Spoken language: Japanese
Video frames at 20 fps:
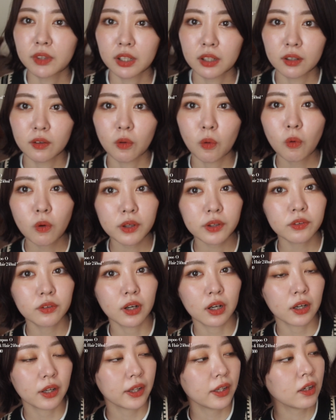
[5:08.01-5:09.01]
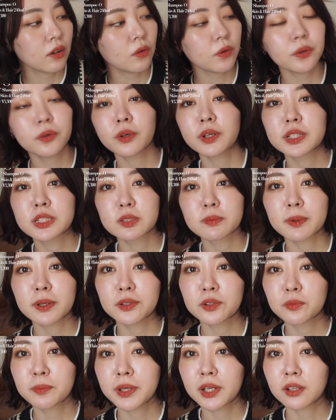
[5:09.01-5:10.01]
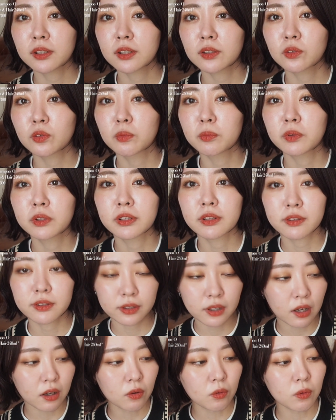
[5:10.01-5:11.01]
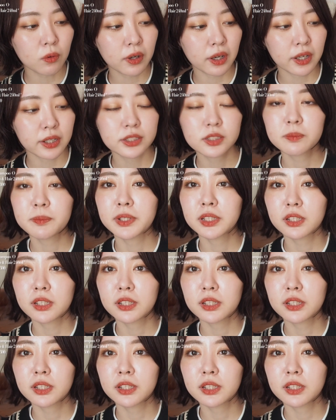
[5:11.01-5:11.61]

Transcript: でオイルがヘアオイルが一番有名かなと思うんですが、今回初め